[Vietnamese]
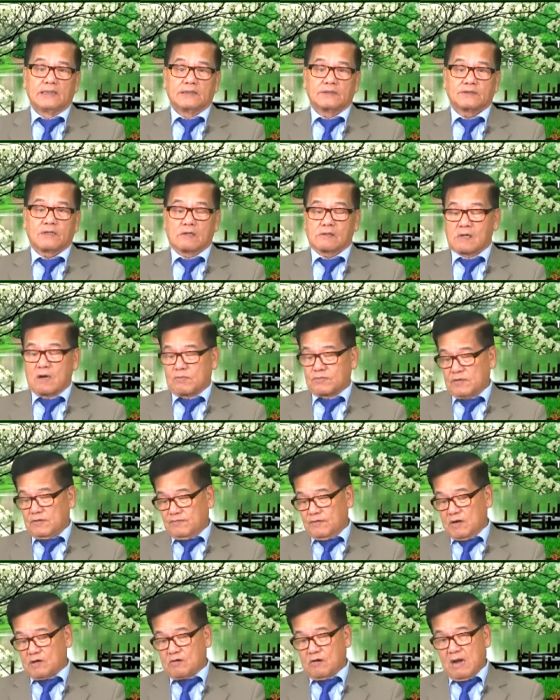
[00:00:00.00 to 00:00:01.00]
Tàu Cộng nó
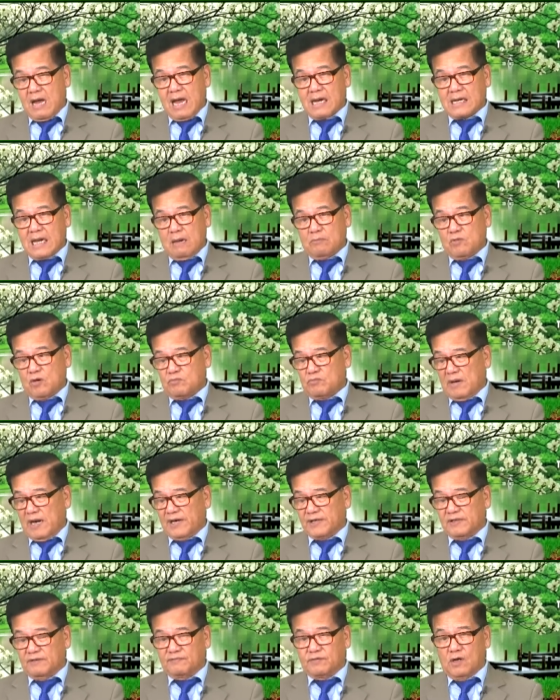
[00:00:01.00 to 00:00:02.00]
vừa có A K bốn mươi bảy,
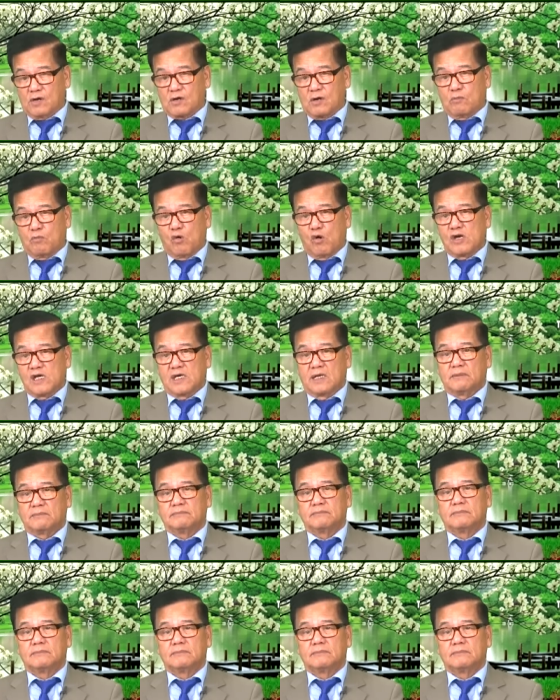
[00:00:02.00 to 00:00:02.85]
nó vừa có búa liềm.